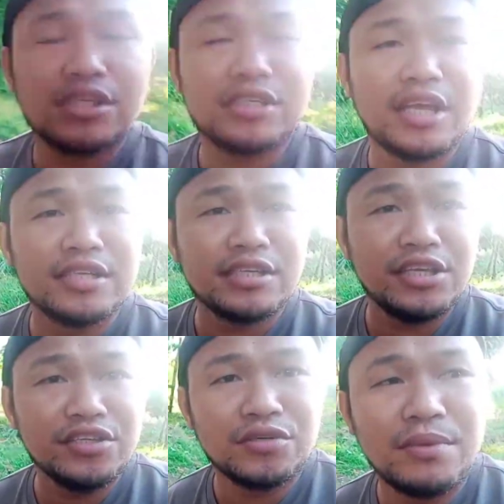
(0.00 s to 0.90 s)
i-share sa
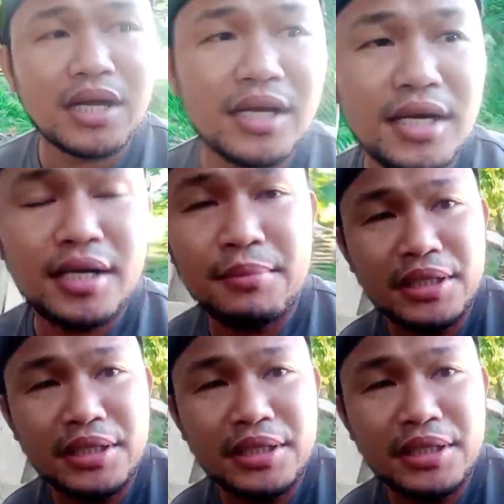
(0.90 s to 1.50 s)
inyo baka